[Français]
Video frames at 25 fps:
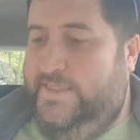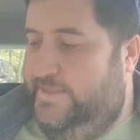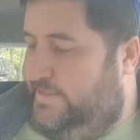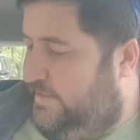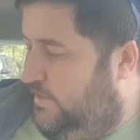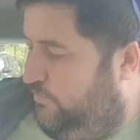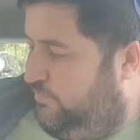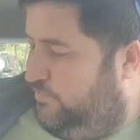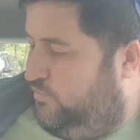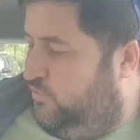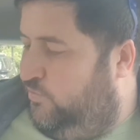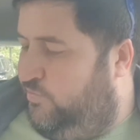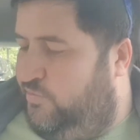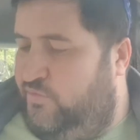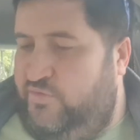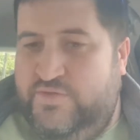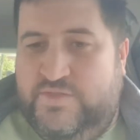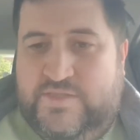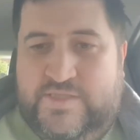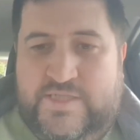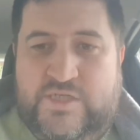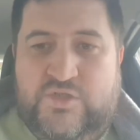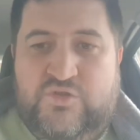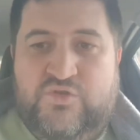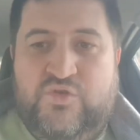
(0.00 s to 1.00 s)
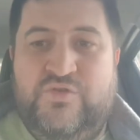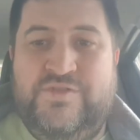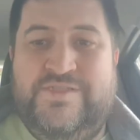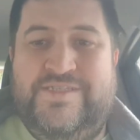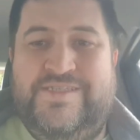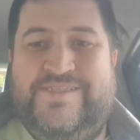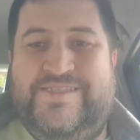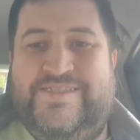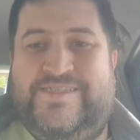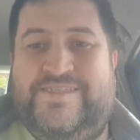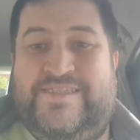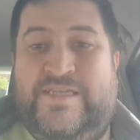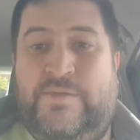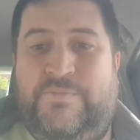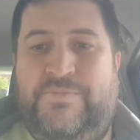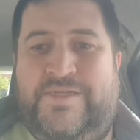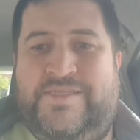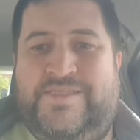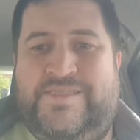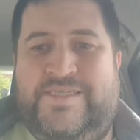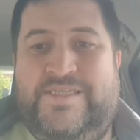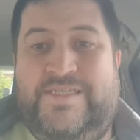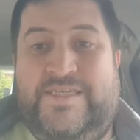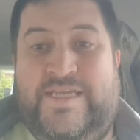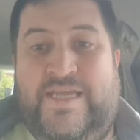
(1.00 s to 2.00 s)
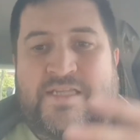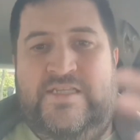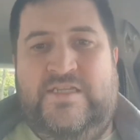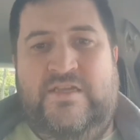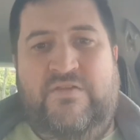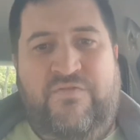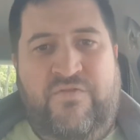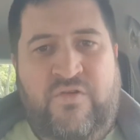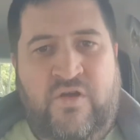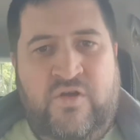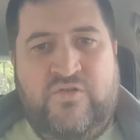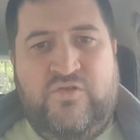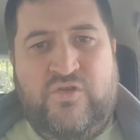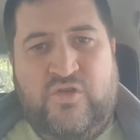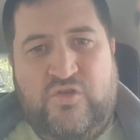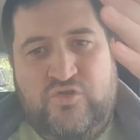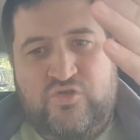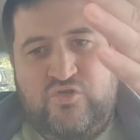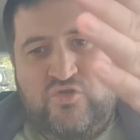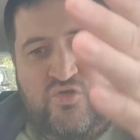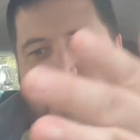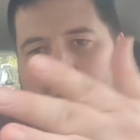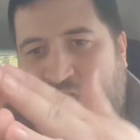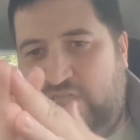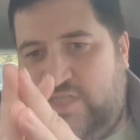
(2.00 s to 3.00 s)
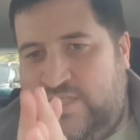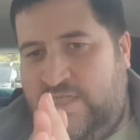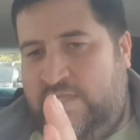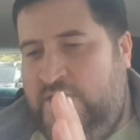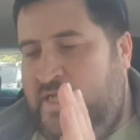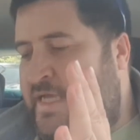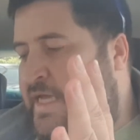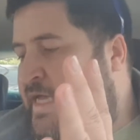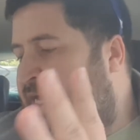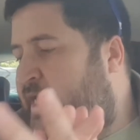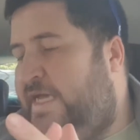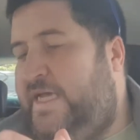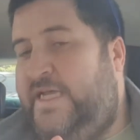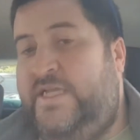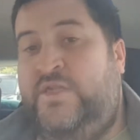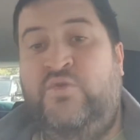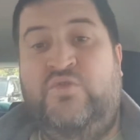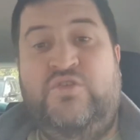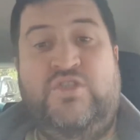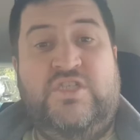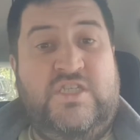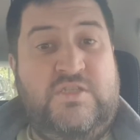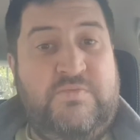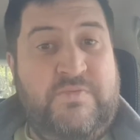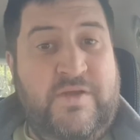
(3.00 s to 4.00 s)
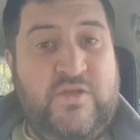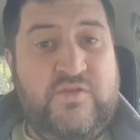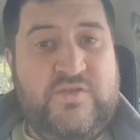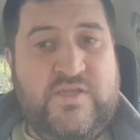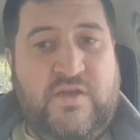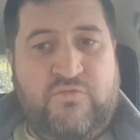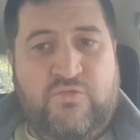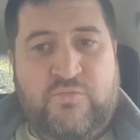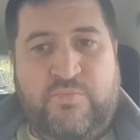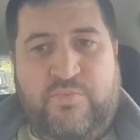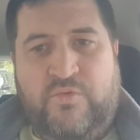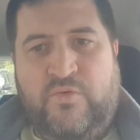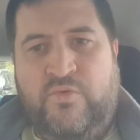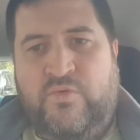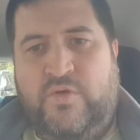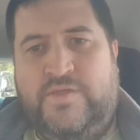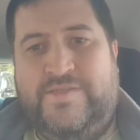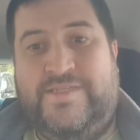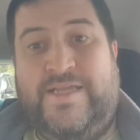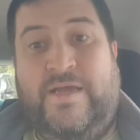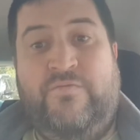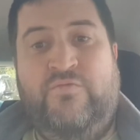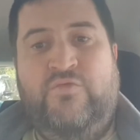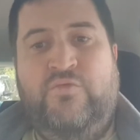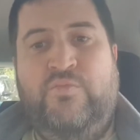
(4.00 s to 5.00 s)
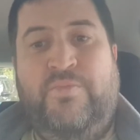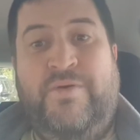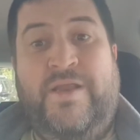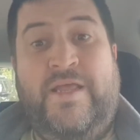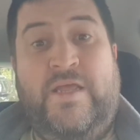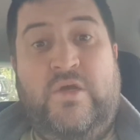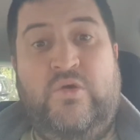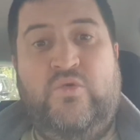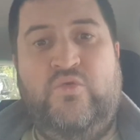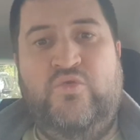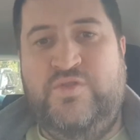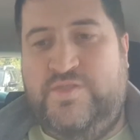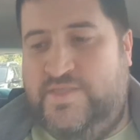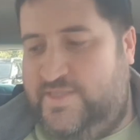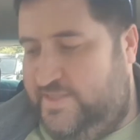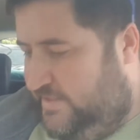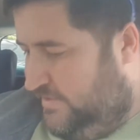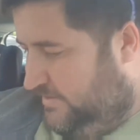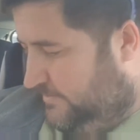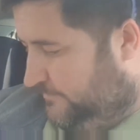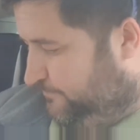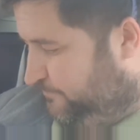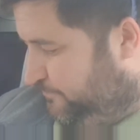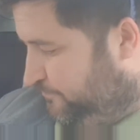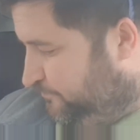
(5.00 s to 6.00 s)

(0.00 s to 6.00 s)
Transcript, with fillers: Et ça propose des choses sympathiques et différentes sur la chaîne. Et donc j'espère que ça vous plaît, ça vous plaît aussi.